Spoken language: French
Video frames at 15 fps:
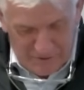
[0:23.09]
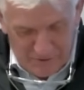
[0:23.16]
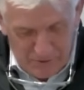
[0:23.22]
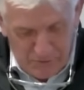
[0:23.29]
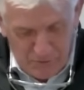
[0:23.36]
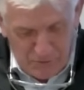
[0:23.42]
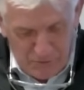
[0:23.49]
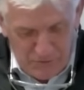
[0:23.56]
que
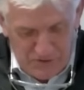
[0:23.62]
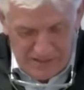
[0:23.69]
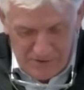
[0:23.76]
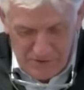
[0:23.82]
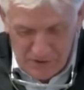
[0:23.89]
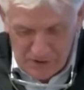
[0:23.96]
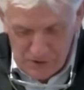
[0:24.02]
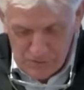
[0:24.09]
le nom du
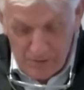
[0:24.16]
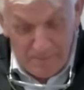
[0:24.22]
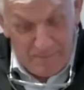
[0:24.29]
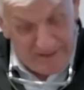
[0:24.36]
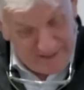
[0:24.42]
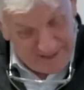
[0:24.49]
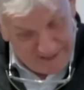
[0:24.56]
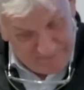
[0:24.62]
Seigneur soit
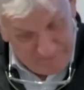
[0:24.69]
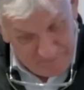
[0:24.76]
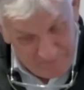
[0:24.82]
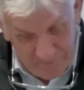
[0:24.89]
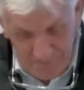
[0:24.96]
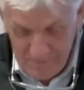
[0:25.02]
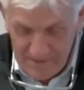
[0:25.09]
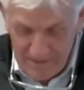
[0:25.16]
béni
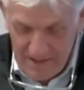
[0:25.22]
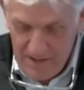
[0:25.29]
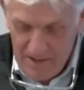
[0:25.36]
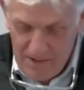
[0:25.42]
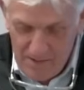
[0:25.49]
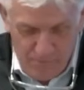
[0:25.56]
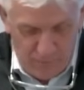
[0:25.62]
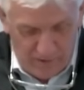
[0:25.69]

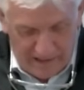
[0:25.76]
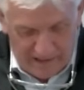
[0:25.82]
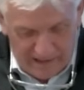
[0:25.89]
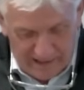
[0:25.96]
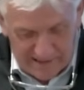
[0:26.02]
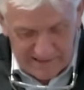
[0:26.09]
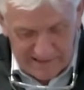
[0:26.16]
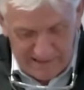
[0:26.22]
pour la
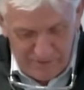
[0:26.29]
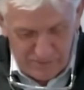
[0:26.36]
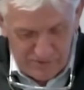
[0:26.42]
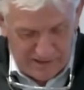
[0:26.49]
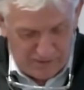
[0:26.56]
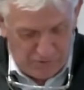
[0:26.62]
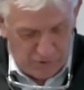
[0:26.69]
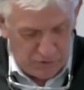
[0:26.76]
grâce qu'il
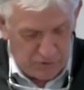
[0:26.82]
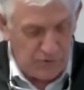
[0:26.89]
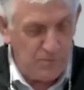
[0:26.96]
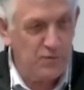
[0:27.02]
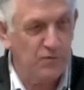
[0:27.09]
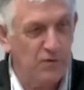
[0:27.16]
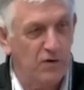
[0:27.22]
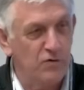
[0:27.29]
nous accorde de
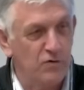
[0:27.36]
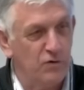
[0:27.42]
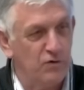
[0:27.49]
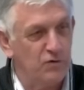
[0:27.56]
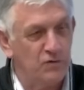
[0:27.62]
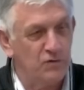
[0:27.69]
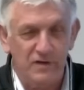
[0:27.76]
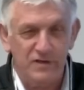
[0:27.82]
pouvoir nous
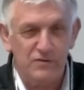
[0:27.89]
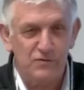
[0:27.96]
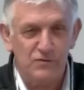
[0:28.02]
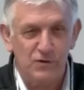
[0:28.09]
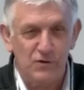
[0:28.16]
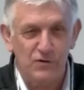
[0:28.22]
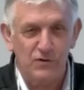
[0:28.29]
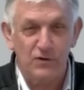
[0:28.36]
retrouver sous
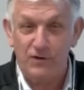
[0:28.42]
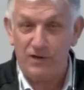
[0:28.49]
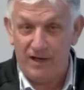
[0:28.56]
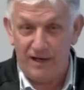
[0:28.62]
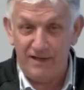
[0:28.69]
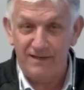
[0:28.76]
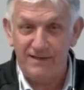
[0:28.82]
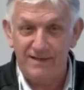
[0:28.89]
son
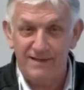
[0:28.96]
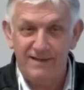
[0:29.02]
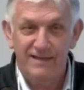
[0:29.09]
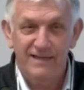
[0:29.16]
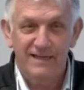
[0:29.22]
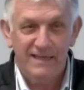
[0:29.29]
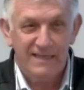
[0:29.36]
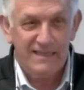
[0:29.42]
regard
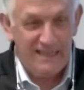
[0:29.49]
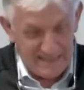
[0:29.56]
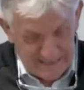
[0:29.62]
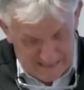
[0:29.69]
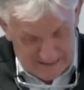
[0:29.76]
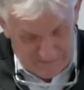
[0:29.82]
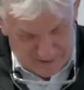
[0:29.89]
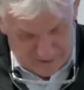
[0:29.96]
dans
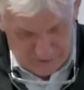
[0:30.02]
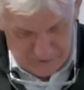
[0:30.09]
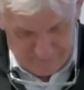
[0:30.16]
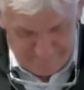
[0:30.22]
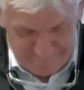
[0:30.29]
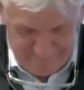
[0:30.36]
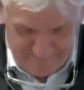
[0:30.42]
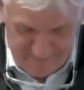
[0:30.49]
sa maison.
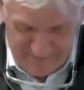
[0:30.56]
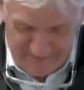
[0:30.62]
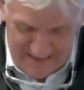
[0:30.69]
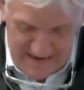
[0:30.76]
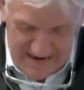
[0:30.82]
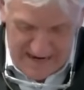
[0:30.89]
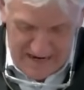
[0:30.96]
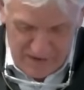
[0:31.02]

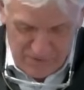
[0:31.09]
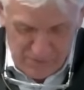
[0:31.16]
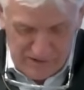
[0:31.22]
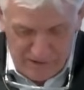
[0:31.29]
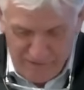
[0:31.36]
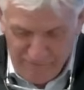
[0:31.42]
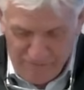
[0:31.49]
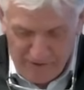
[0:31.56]
Nous
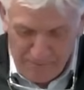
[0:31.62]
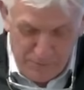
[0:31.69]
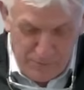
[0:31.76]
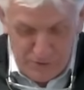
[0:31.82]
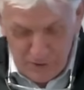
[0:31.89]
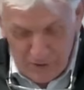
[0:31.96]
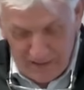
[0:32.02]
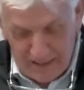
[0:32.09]
allons faire
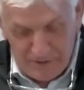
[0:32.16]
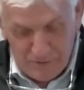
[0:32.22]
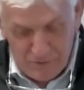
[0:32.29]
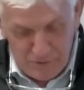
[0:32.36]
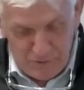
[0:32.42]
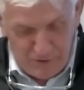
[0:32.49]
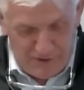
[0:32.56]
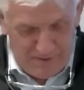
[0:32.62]
plusieurs
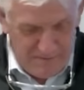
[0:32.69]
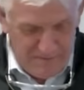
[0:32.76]
lectures